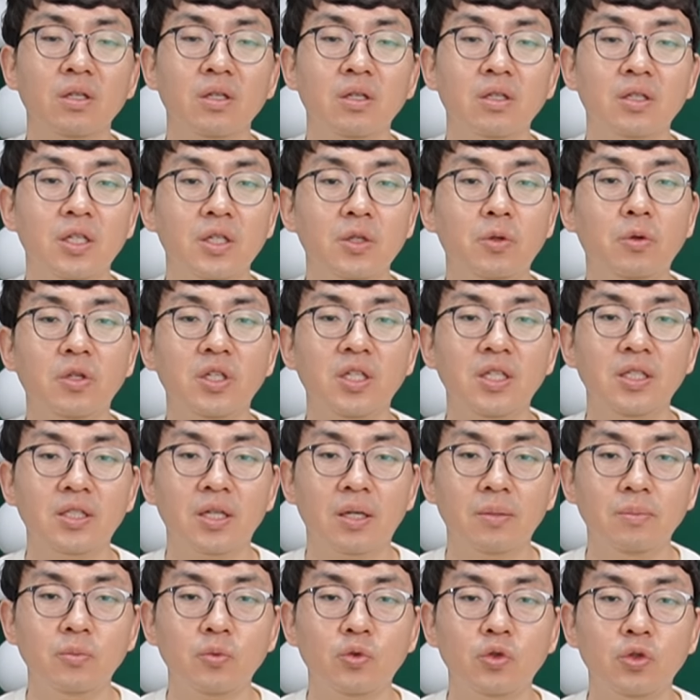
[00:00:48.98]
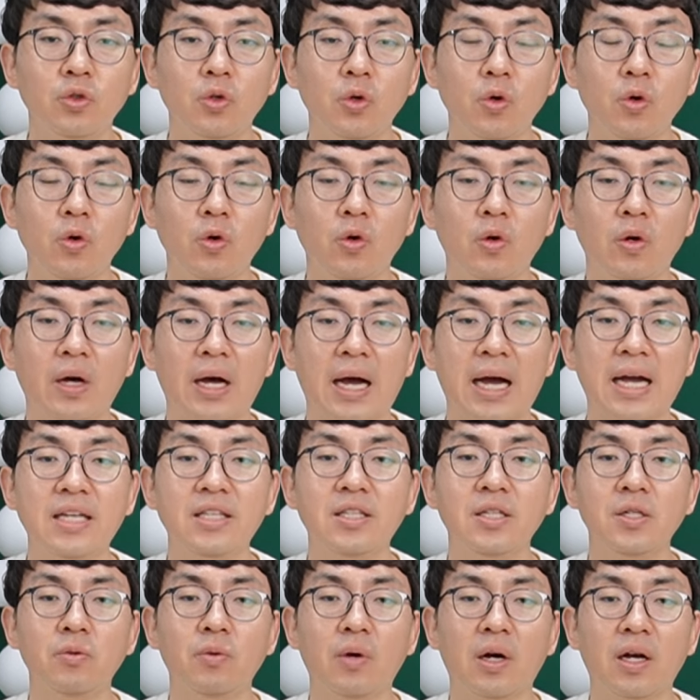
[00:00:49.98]
그리고 이 점수로
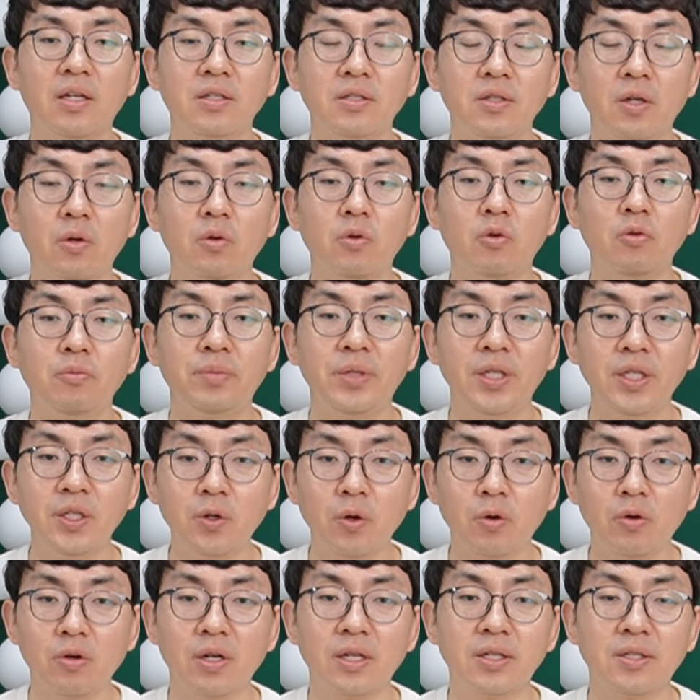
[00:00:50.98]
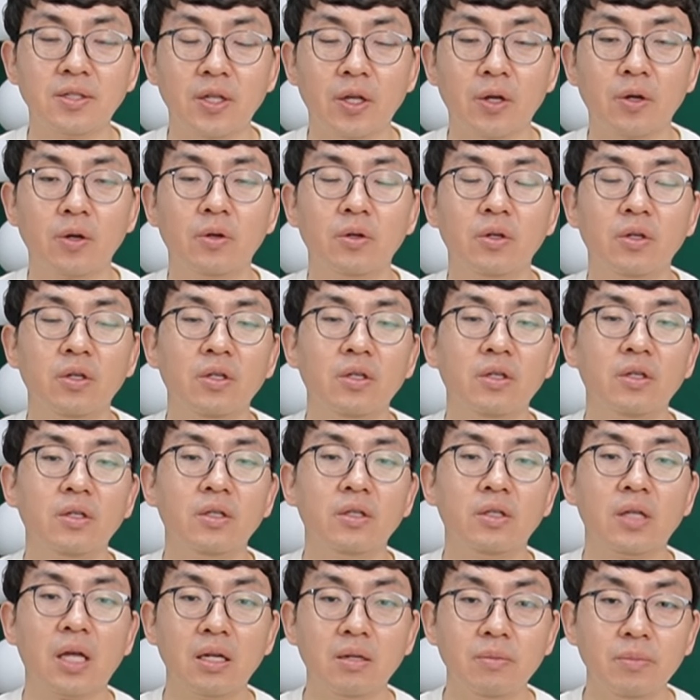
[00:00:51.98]
아이들과 서로 비교를 했어요.
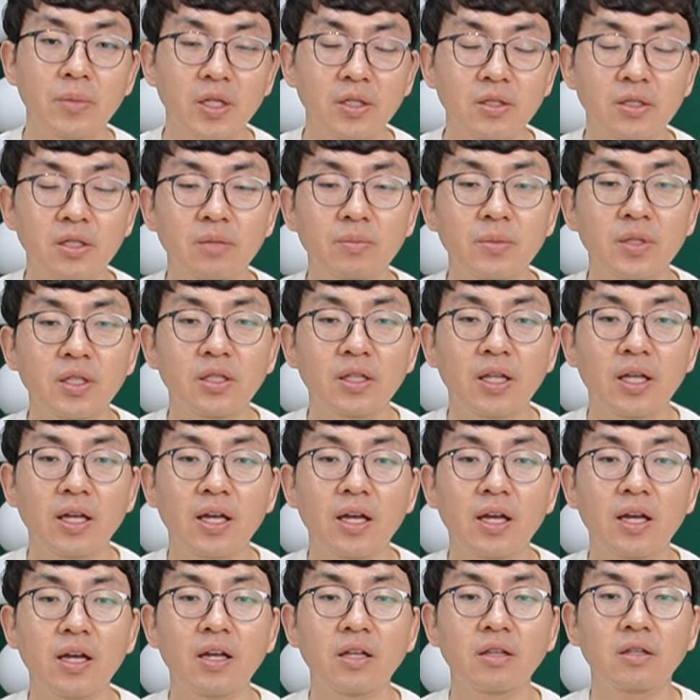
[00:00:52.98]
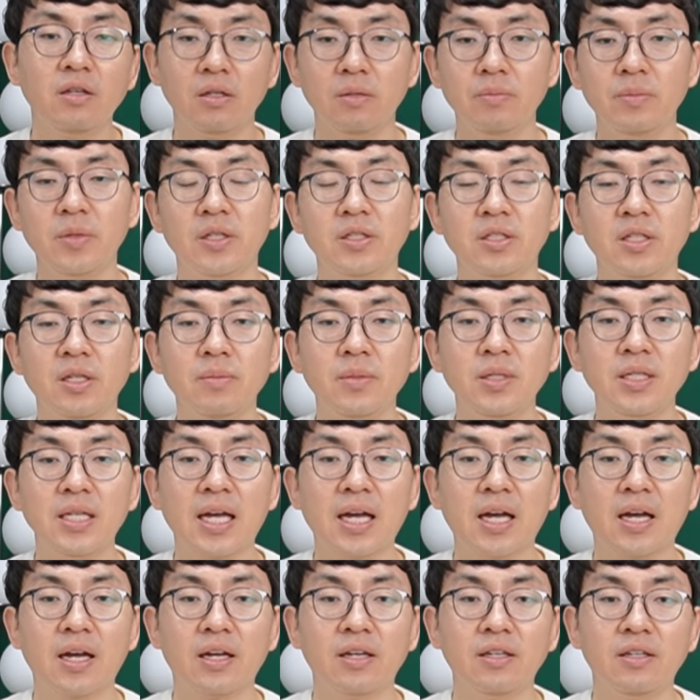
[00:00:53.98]
나는 몇 점인데 너는 몇
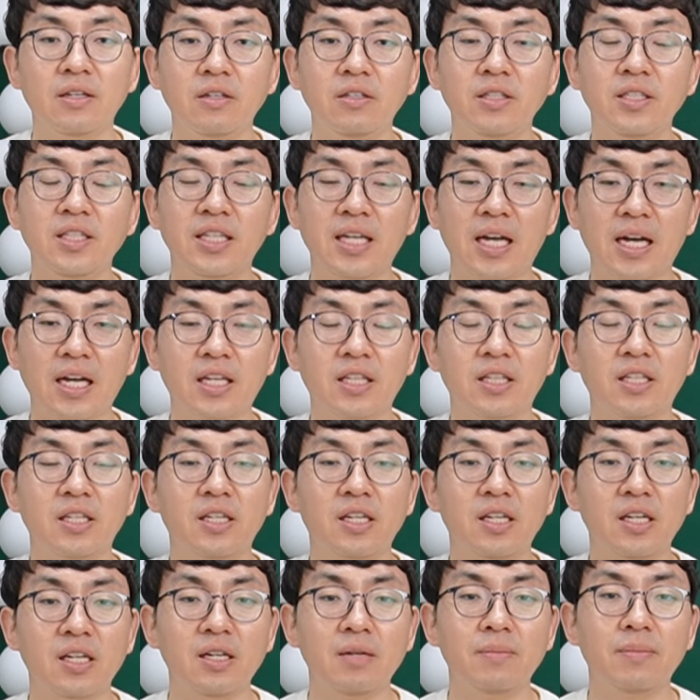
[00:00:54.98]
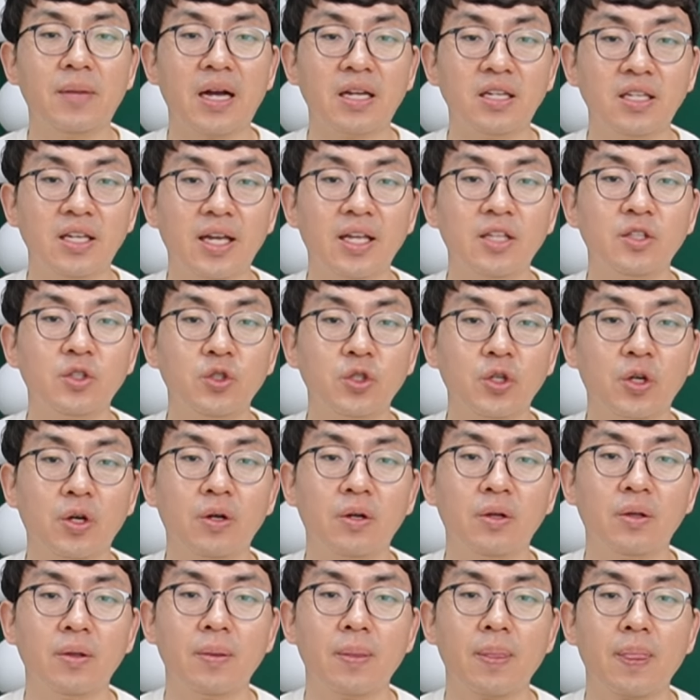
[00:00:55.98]
점이냐 이런 이야기들 많이 했죠.
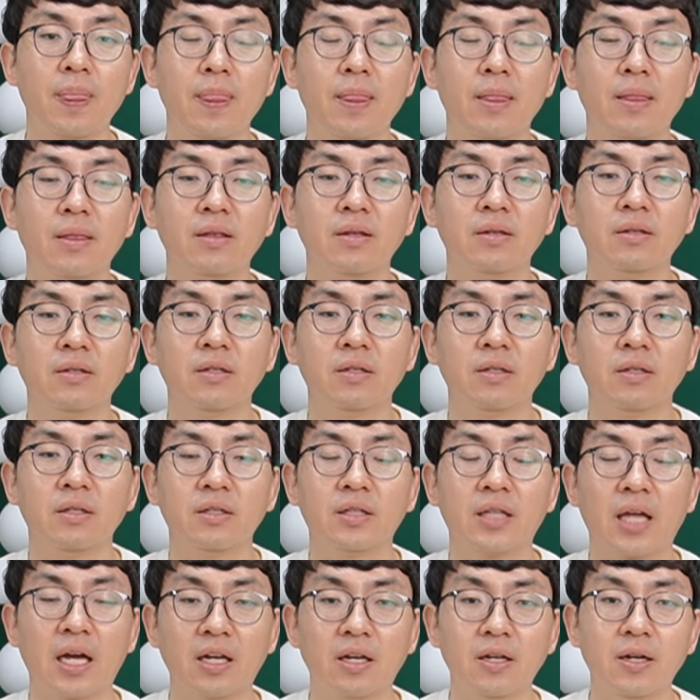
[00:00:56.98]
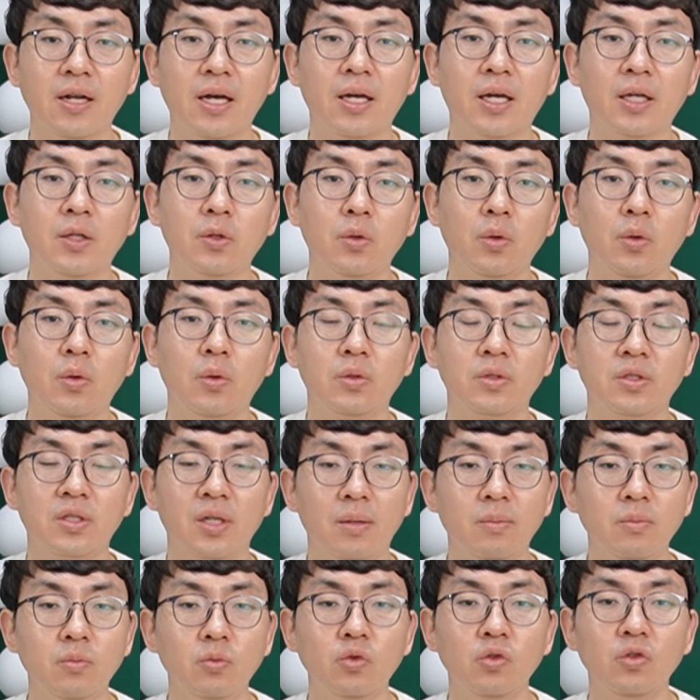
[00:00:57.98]
당연하게도
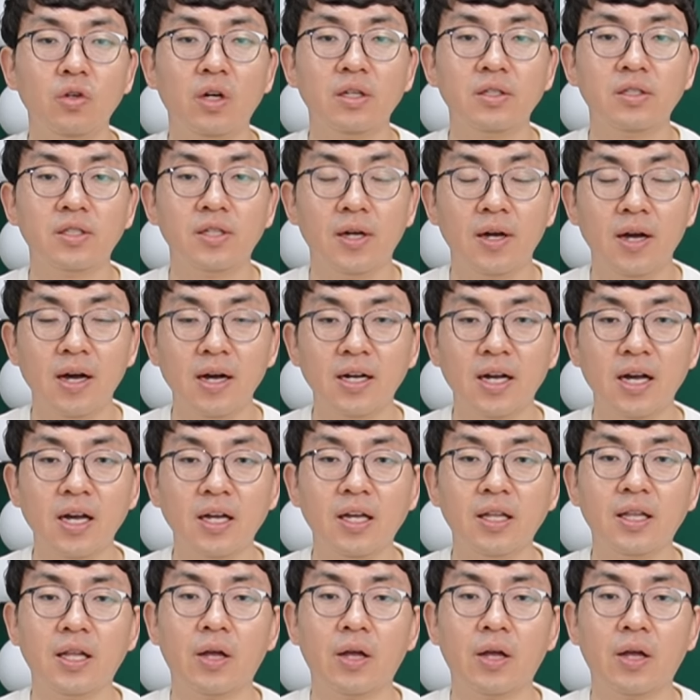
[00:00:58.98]
점수가 정확하게